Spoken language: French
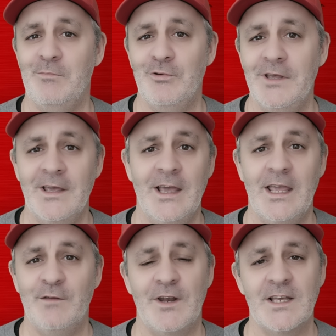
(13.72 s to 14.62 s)
Et puis,
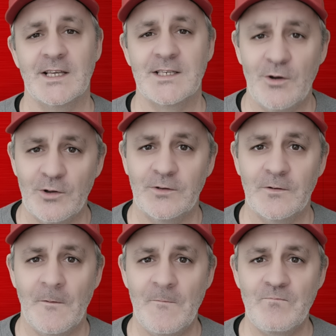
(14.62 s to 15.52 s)
il fallait que ça
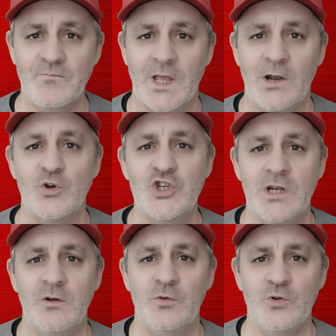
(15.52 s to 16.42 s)
sorte. Alors
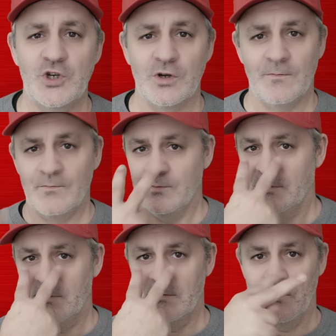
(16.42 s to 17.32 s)
Gilles Lelouch,
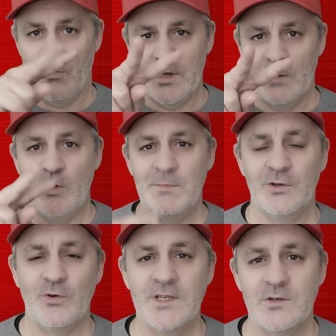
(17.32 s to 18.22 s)
regarde-moi bien
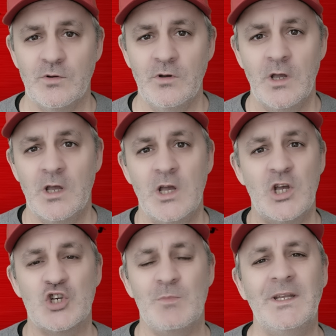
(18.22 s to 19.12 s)
dans les yeux.
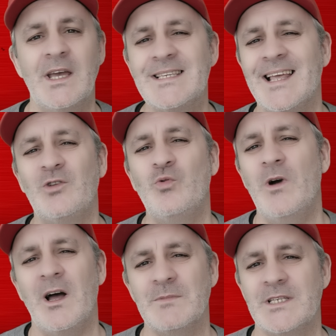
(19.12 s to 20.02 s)
Je m'adresse à
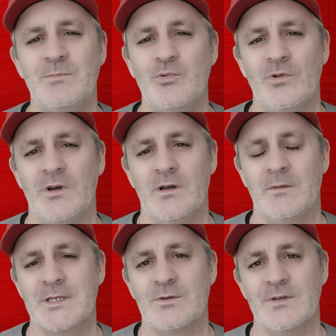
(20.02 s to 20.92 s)
toi un petit peu, hein,
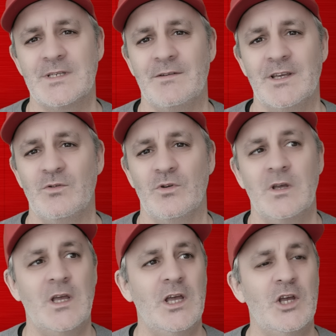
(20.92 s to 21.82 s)
parce que c'est vrai que
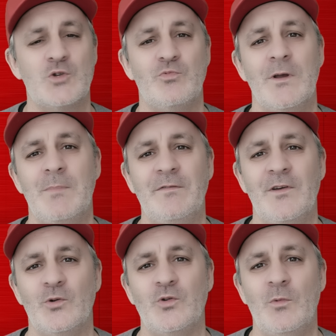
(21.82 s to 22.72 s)
je pouvais pas
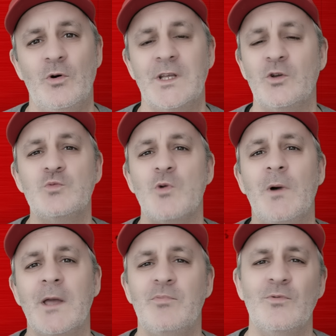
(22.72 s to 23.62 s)
faire autrement. D'ailleurs, tu peux me
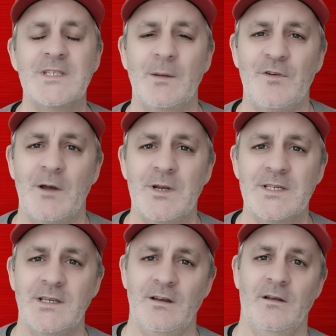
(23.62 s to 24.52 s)
répondre, ça me fera
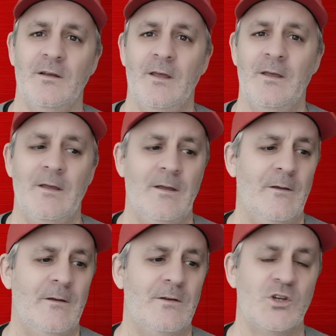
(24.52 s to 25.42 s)
plaisir.
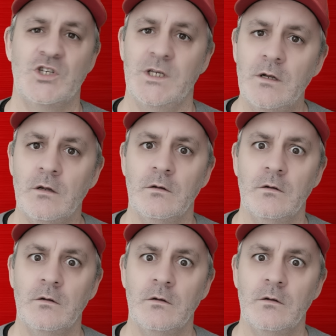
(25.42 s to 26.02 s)
Gilles,